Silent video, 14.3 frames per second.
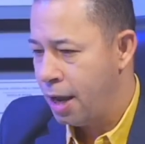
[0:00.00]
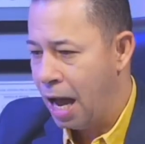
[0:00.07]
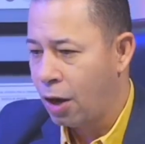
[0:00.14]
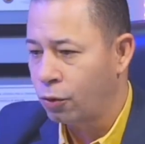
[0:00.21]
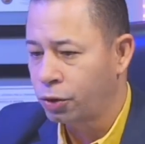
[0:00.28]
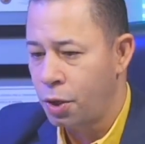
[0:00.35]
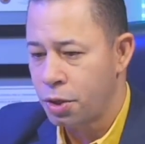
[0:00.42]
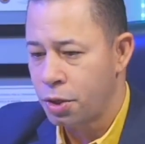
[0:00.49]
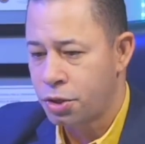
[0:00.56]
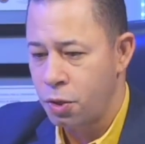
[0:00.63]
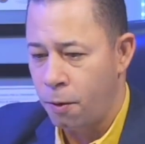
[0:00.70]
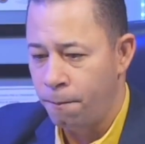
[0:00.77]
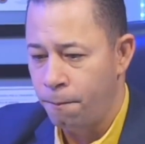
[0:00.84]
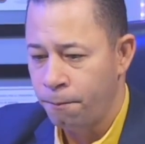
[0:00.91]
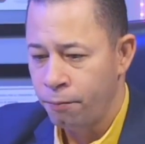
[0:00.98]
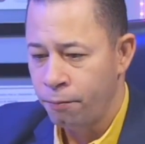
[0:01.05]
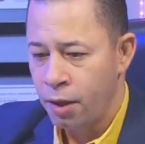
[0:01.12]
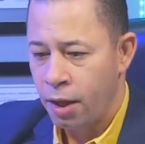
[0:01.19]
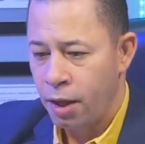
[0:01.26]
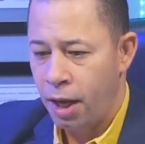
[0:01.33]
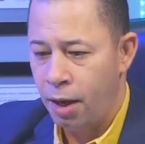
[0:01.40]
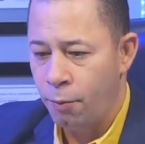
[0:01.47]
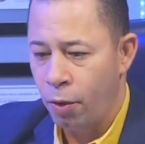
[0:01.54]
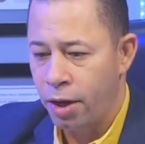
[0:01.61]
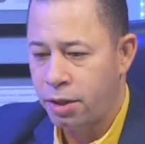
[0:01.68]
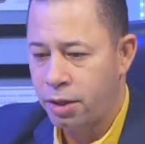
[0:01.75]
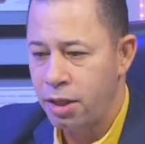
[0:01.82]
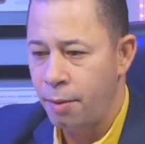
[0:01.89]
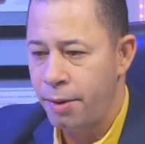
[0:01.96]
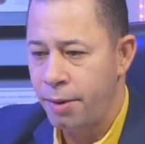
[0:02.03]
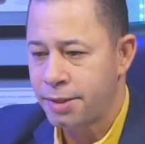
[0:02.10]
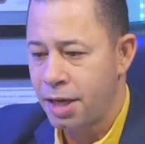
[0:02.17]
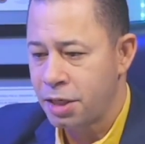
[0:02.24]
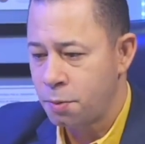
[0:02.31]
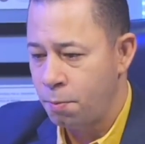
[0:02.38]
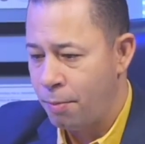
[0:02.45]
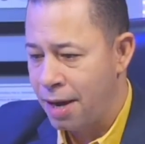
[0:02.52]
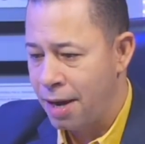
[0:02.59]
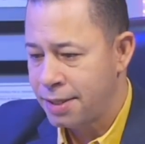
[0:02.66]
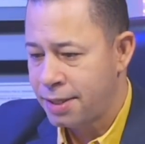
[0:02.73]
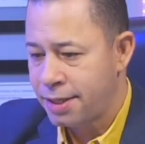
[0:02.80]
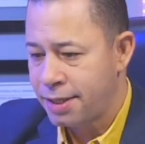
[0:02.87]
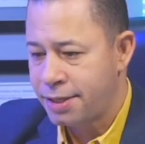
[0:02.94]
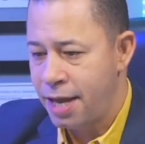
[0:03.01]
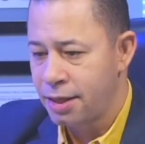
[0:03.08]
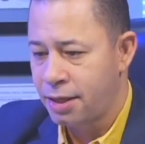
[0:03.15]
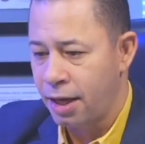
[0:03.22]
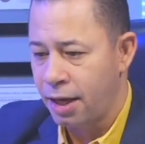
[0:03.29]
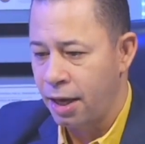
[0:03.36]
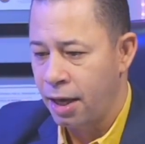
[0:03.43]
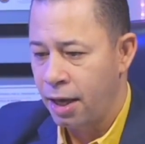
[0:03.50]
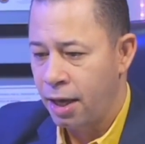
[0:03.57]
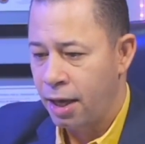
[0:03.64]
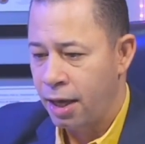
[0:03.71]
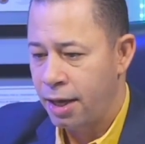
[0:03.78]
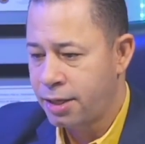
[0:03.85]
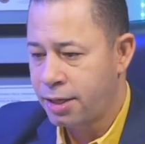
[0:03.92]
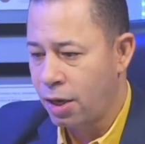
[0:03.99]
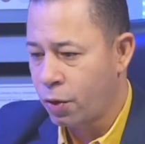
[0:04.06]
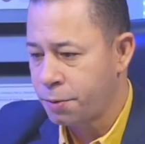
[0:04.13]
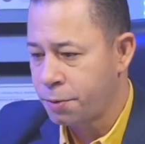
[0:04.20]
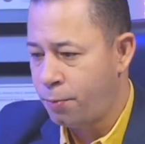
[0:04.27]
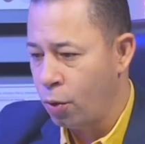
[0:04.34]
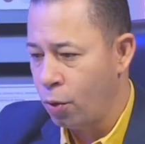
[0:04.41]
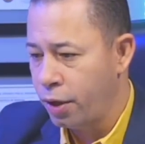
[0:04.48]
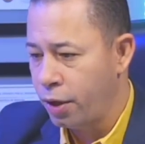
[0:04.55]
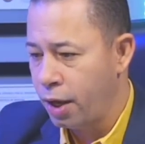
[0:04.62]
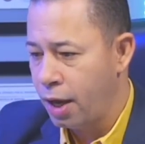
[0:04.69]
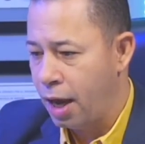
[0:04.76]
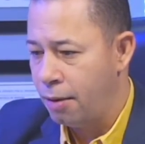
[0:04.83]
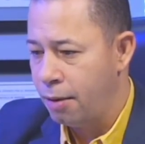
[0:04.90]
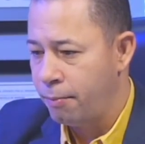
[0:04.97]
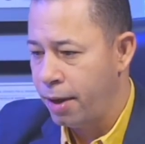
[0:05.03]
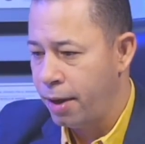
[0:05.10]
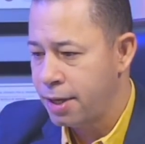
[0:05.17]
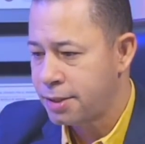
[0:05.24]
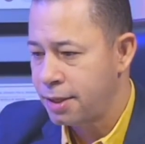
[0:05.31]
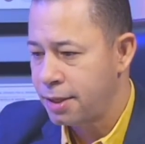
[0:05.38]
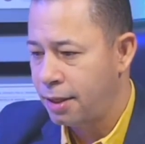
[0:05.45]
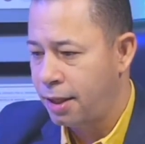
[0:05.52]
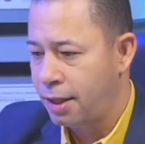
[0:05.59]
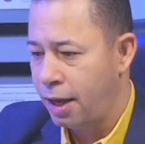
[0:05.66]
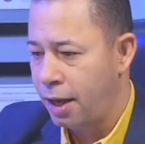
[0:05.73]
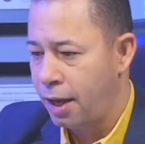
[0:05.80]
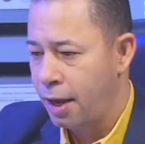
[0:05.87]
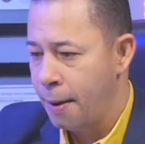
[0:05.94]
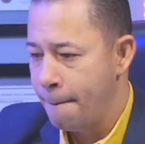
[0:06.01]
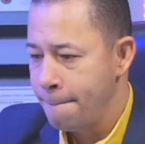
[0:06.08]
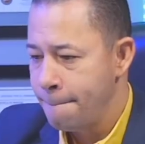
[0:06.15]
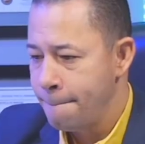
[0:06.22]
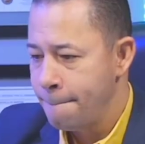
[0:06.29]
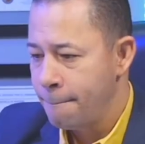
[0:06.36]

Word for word: a continuación el boletín de visas más reciente este corresponde al mes de